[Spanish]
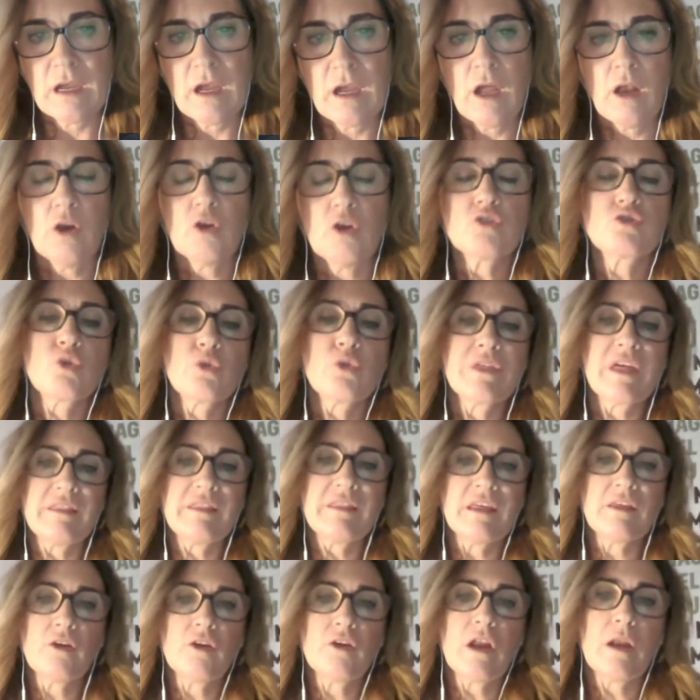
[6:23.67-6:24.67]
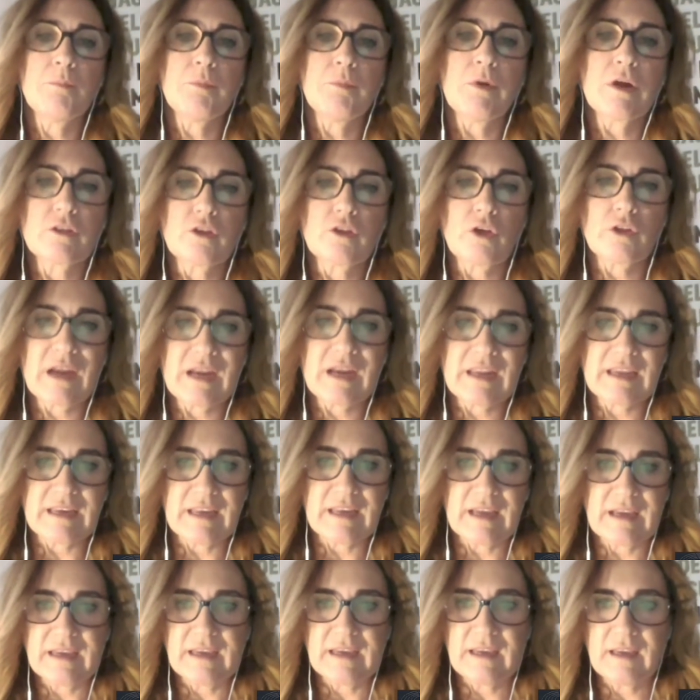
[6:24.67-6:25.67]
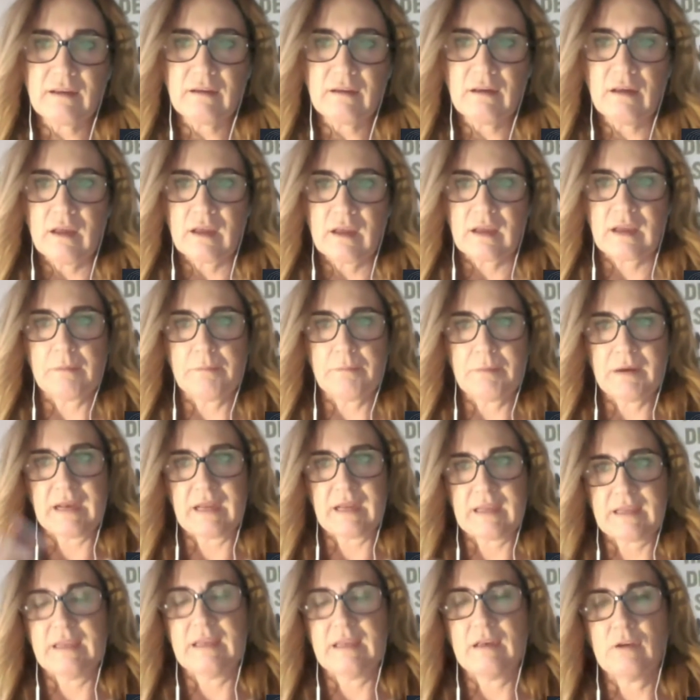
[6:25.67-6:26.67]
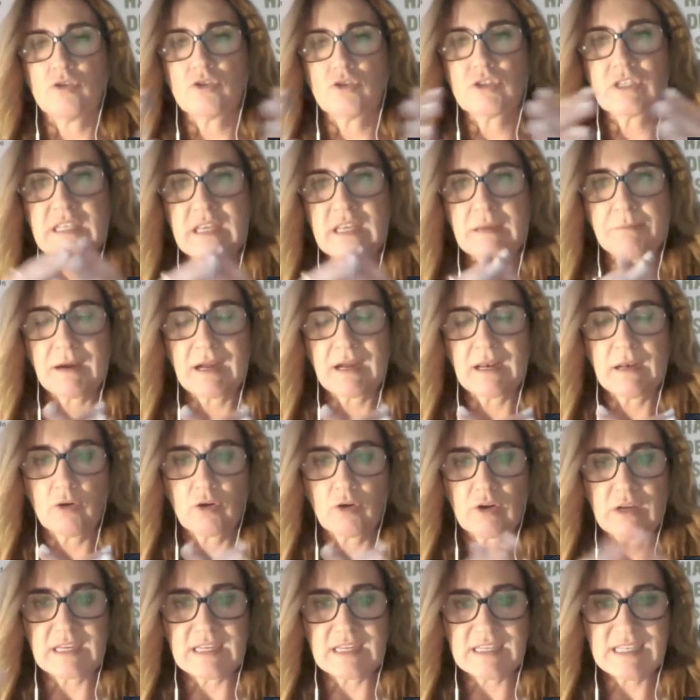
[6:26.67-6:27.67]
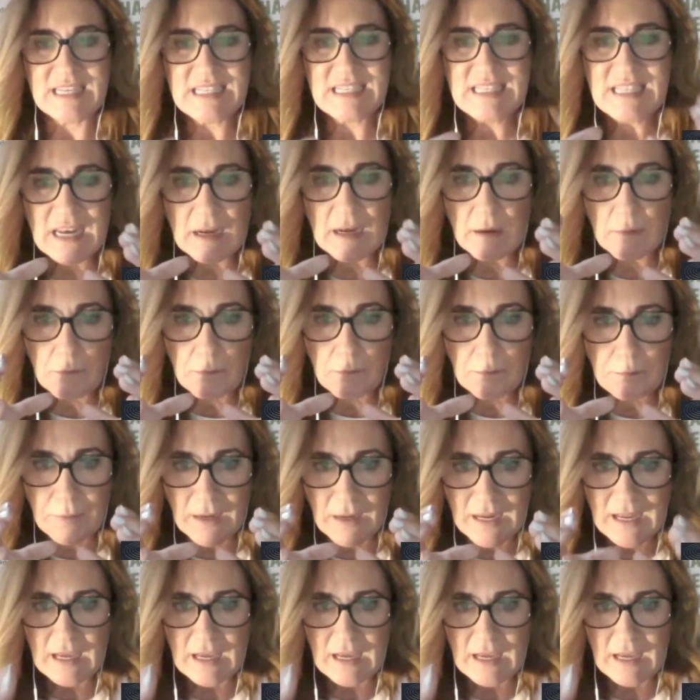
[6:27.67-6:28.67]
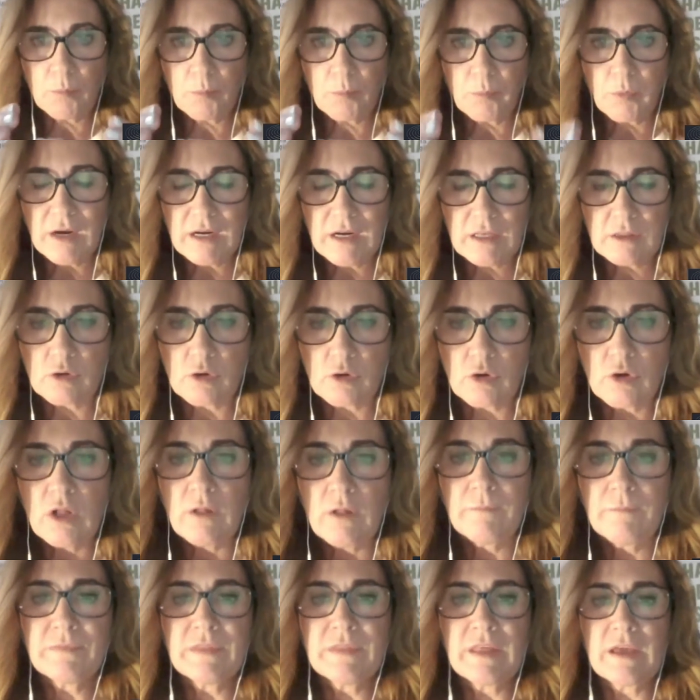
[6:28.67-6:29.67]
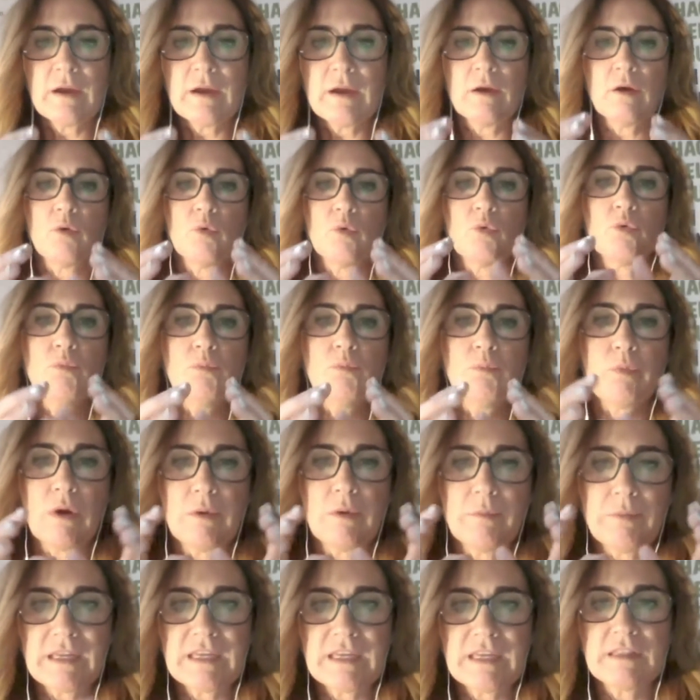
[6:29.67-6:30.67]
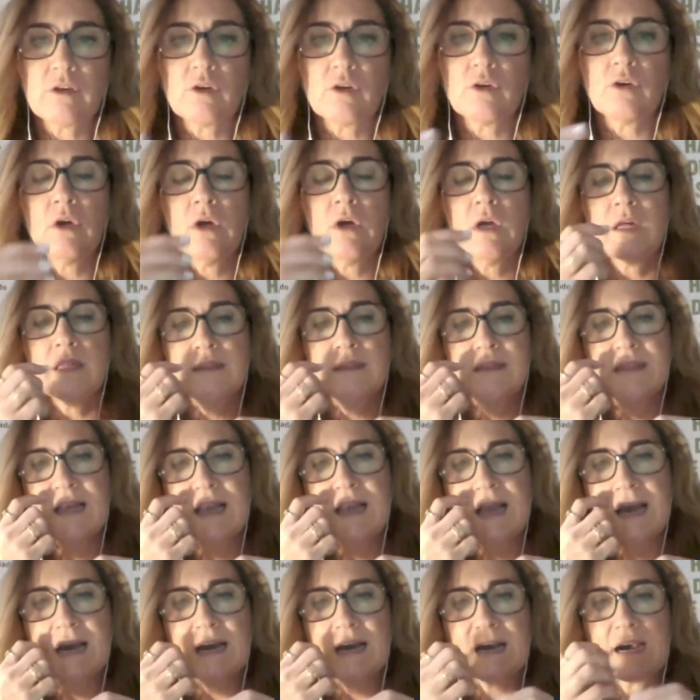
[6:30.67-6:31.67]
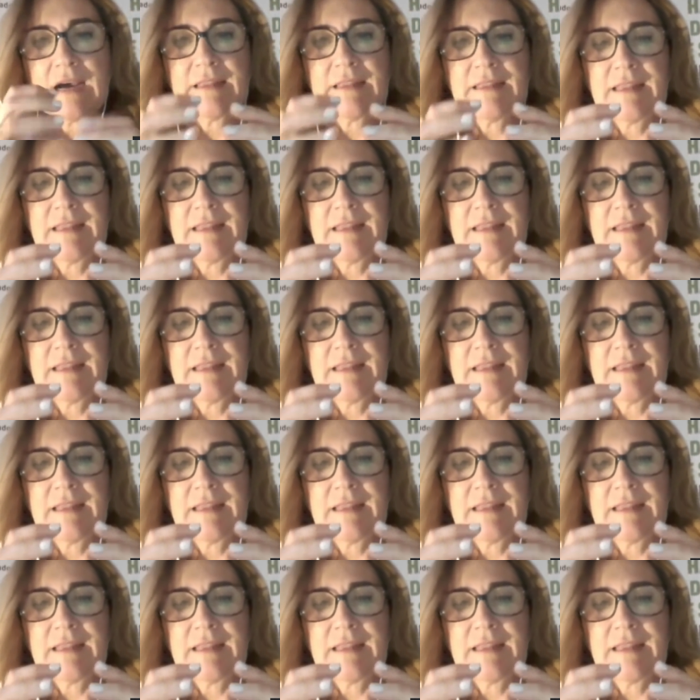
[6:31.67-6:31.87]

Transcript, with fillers: Lo sucedido en el puerto de Arguineguín, que para quien no sepan lo que es, es el pequeño puerto de un pueblito de la,